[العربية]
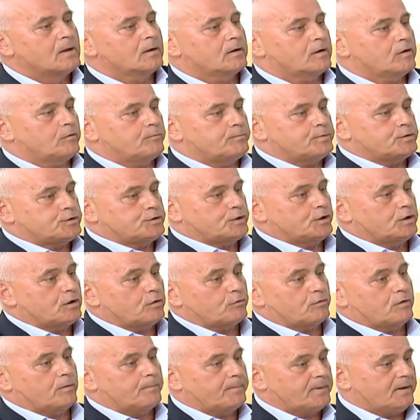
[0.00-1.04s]
كيف بيشيلها
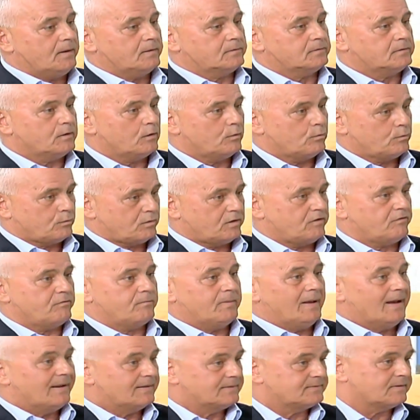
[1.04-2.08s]
وكيف بيحطها وكيف
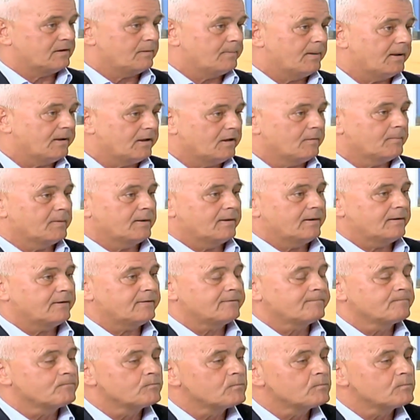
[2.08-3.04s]
بيحذر البقيه منها